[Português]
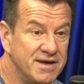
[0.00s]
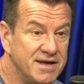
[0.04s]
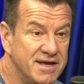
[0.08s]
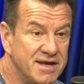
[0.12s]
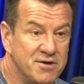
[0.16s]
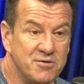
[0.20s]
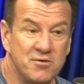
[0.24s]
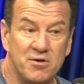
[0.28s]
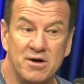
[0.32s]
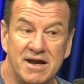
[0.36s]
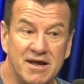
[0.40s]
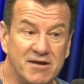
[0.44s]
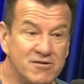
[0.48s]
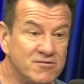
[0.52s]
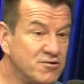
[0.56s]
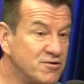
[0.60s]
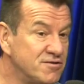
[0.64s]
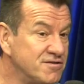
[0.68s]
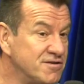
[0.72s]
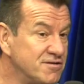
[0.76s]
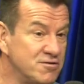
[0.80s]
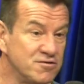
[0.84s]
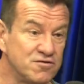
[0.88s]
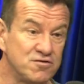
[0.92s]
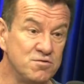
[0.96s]
eu olhei os
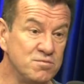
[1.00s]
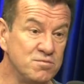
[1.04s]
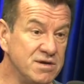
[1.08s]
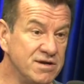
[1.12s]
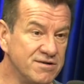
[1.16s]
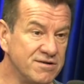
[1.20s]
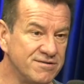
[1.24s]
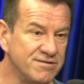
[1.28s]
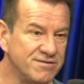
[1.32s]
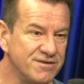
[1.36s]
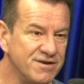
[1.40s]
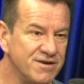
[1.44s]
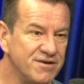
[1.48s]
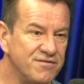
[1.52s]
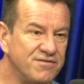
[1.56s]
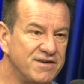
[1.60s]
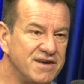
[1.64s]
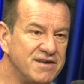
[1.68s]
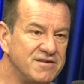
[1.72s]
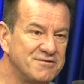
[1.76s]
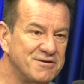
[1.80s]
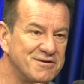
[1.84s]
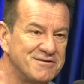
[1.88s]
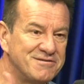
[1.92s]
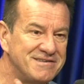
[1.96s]
torcedores sumiram. Eu
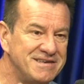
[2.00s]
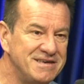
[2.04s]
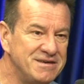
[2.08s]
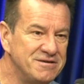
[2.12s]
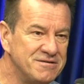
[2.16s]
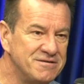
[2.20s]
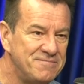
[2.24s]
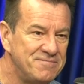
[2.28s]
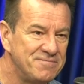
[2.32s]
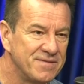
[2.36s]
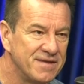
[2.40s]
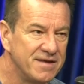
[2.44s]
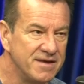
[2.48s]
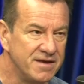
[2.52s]
fiquei sozinho.